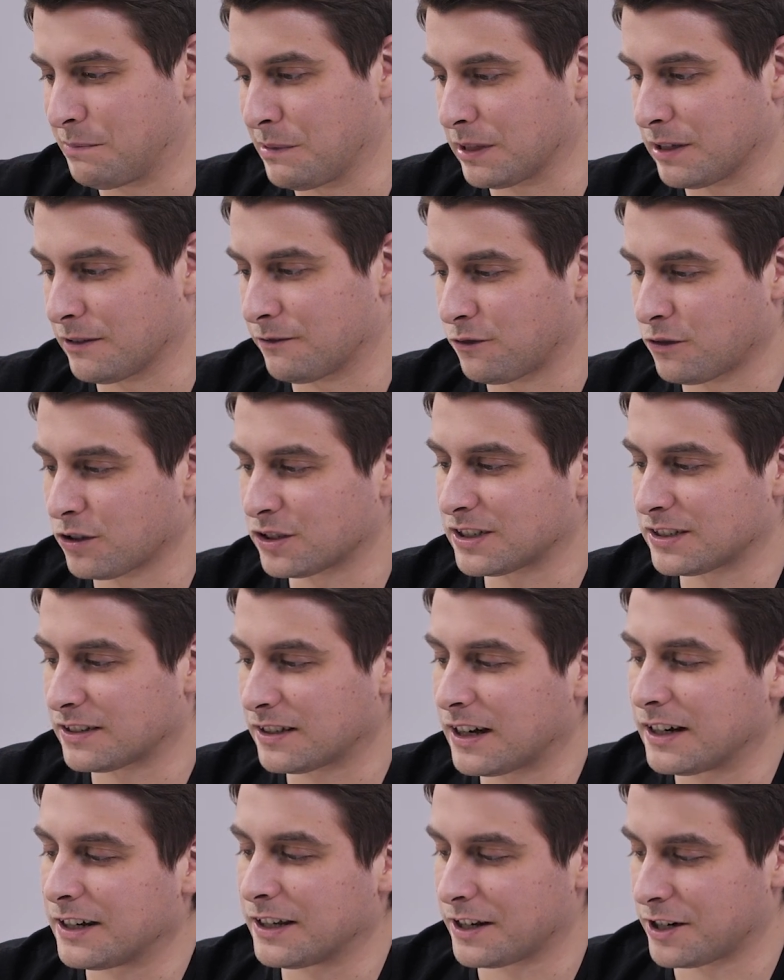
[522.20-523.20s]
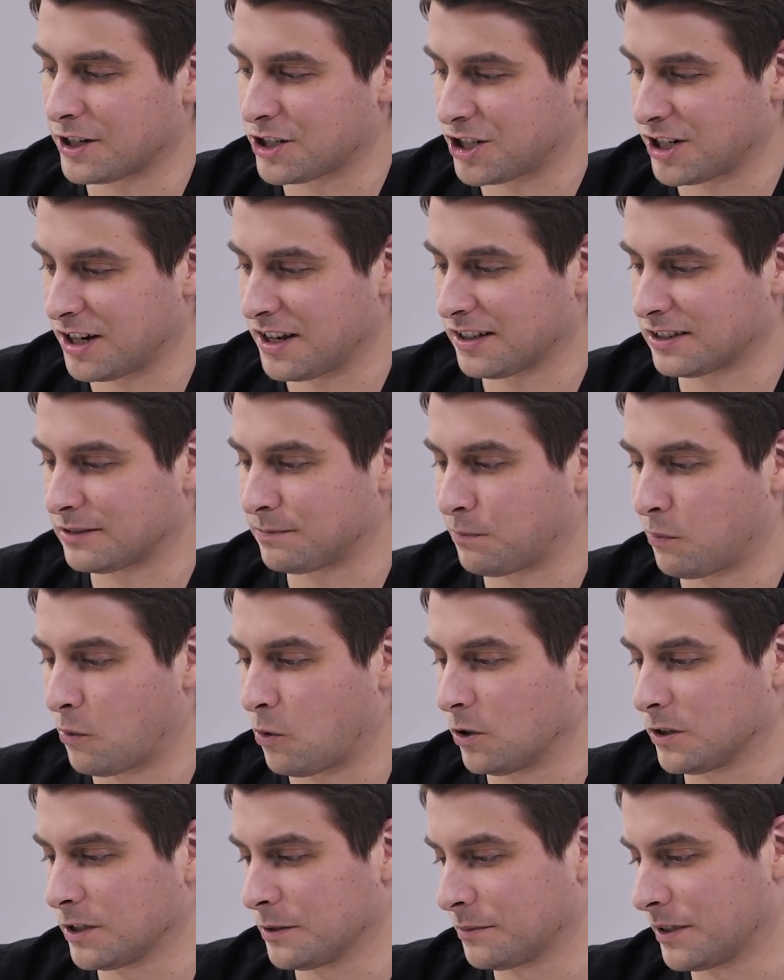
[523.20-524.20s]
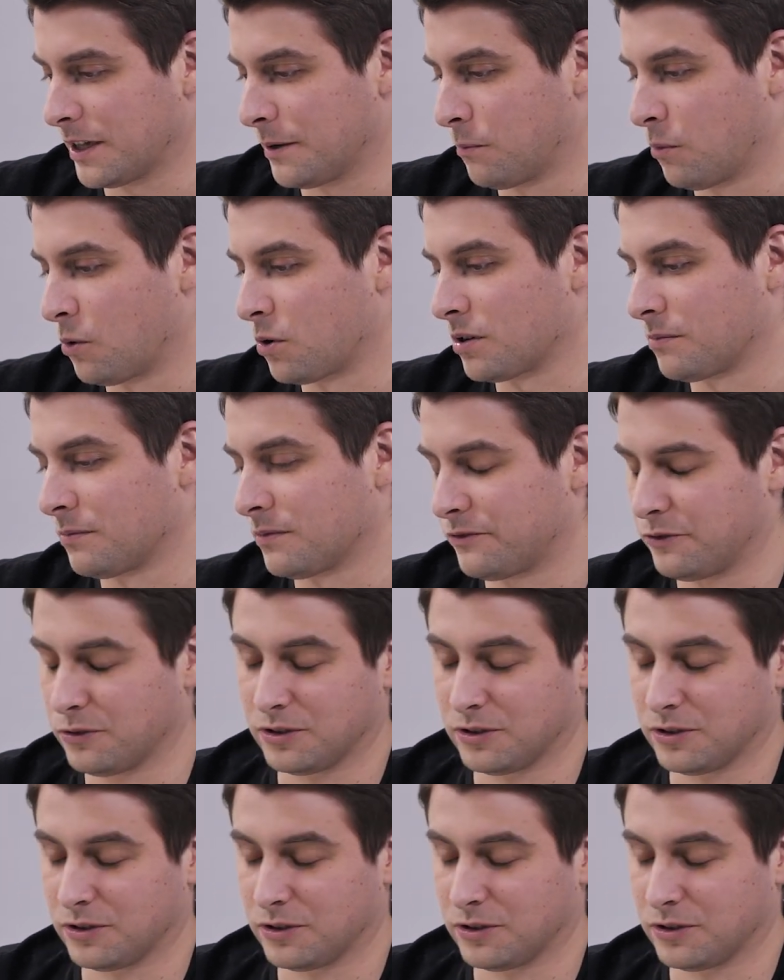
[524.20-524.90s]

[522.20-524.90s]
при этом функциональное решение с полным набором